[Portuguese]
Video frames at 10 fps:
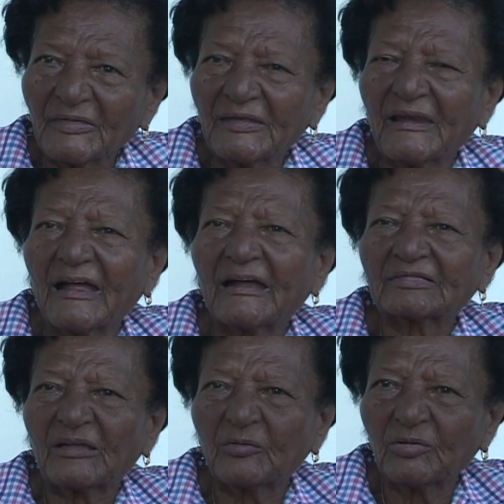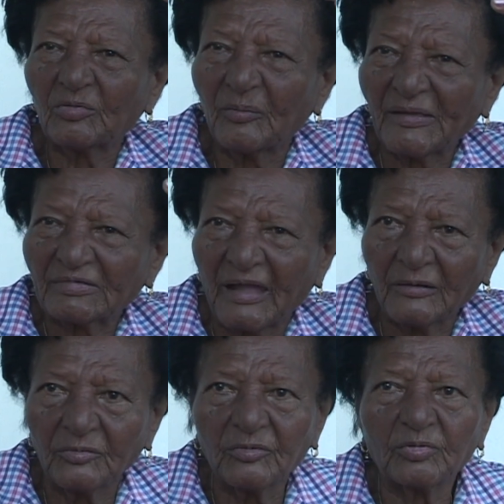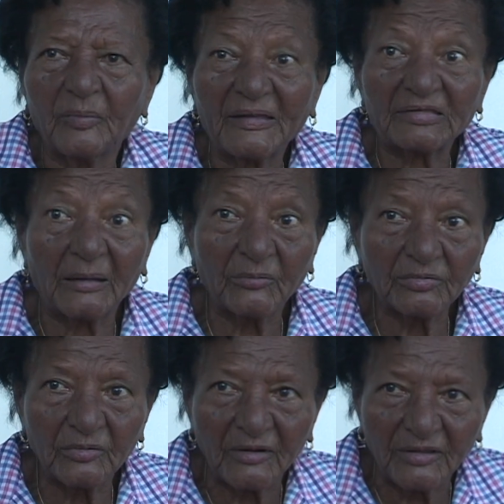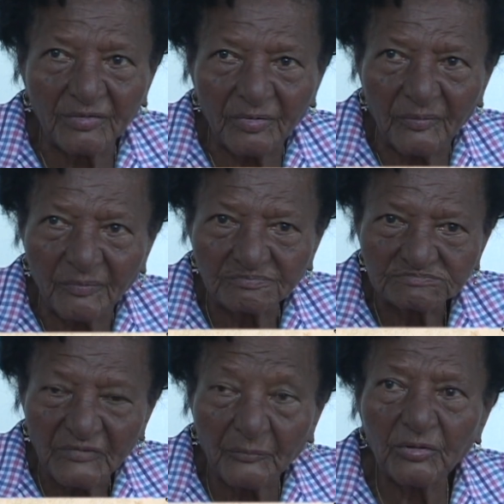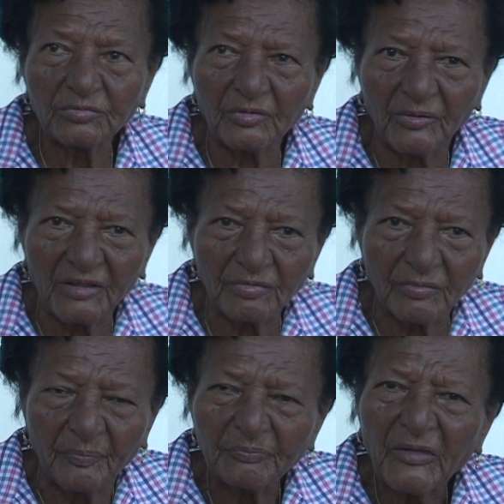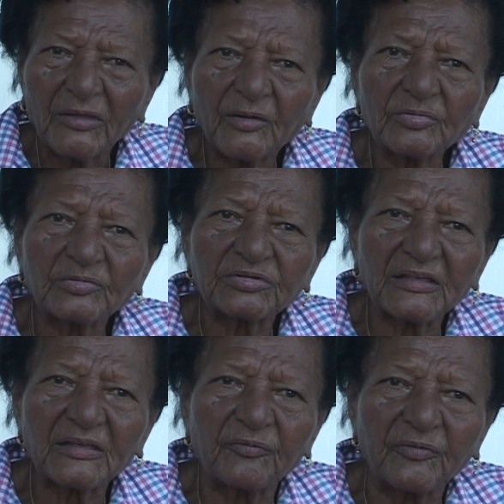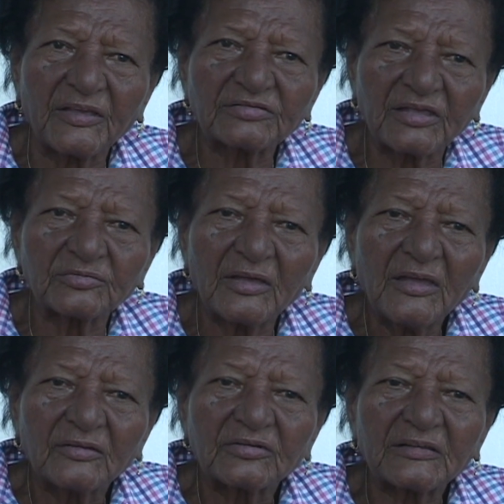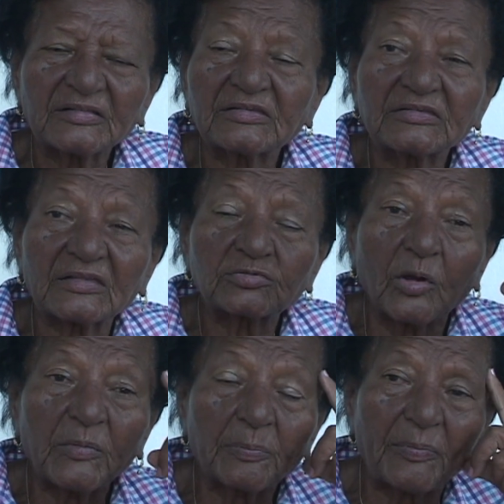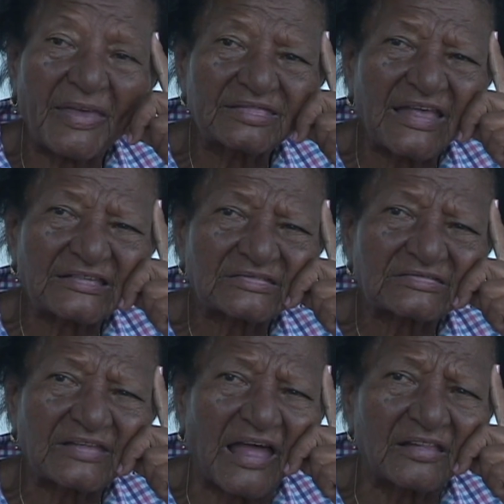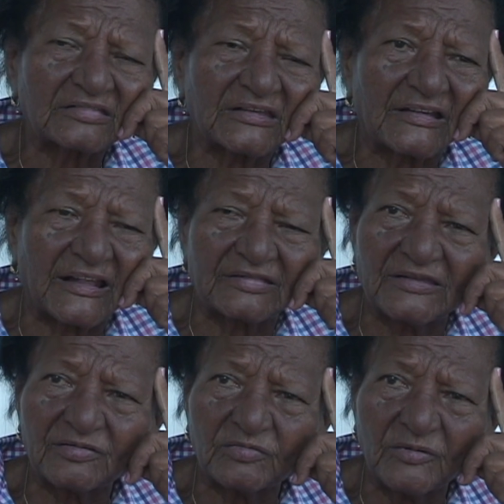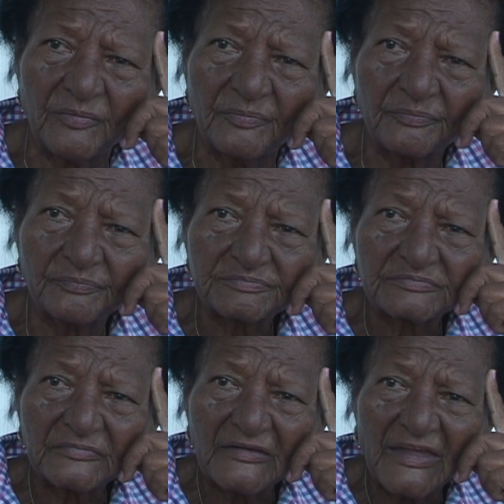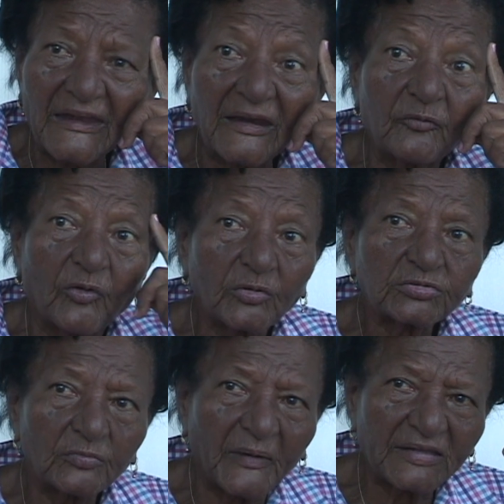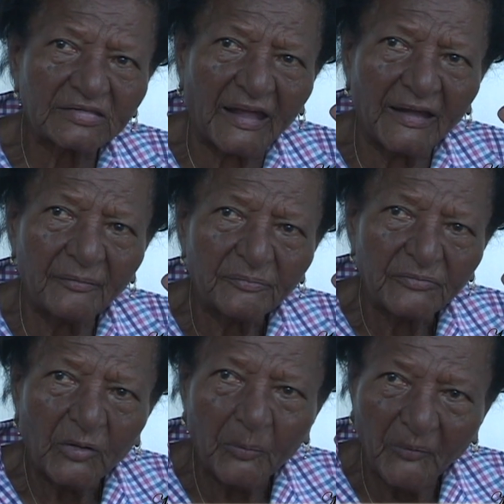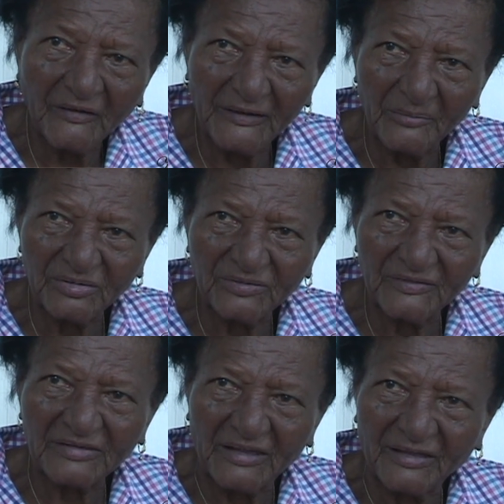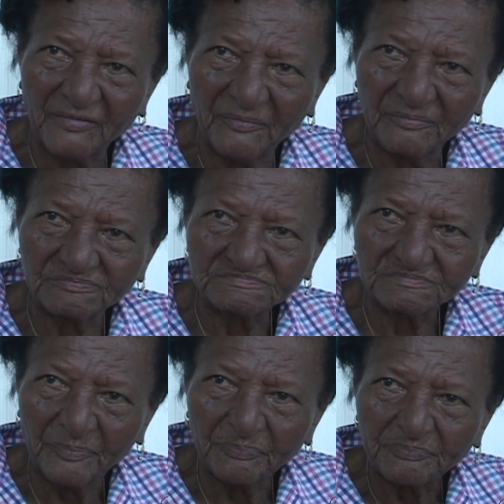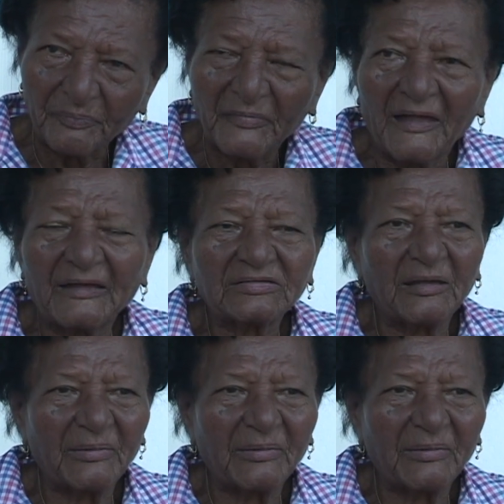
e lá cantava o hino do Maitá, e o hino do Maitá é muito lindo, é muito lindo. Eu não sei quem fez, sei, que dizia, sob pedestal de granito, elevou-se o Maitá. O povo era muito civilizado. Aí se